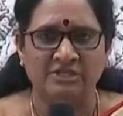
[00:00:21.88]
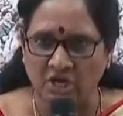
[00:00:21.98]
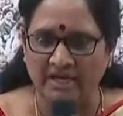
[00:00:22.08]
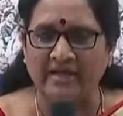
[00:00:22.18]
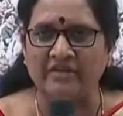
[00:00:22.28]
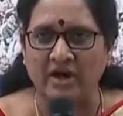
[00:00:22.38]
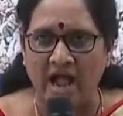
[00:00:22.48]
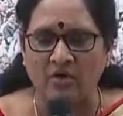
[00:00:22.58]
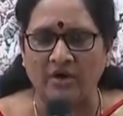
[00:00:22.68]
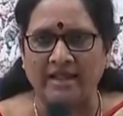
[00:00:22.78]
మీ జోలికి ఎవరు
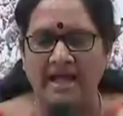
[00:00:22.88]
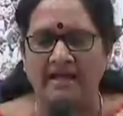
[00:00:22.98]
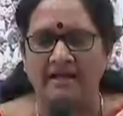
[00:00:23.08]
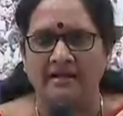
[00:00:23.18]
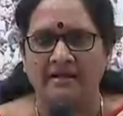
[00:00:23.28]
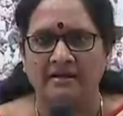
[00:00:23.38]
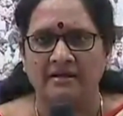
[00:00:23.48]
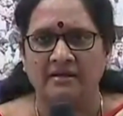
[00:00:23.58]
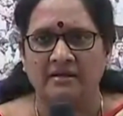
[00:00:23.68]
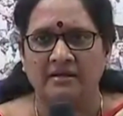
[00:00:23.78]
రాకూడదా
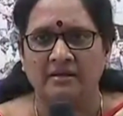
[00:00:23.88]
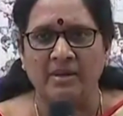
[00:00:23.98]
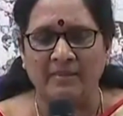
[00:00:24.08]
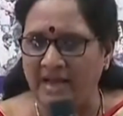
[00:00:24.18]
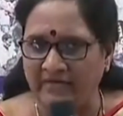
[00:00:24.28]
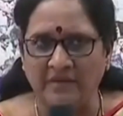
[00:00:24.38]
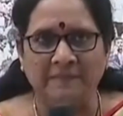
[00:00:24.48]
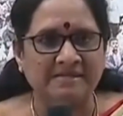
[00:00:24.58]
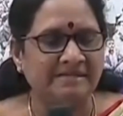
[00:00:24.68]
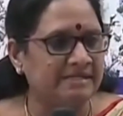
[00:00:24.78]
మిమ్మల్ని
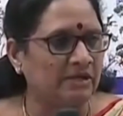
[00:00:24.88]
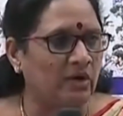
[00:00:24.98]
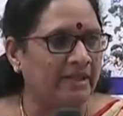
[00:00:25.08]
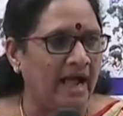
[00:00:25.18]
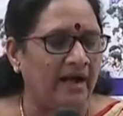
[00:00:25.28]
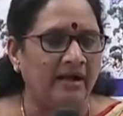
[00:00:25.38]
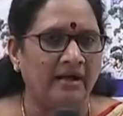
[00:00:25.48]
ఎవరు ప్రశ్నించకూడదా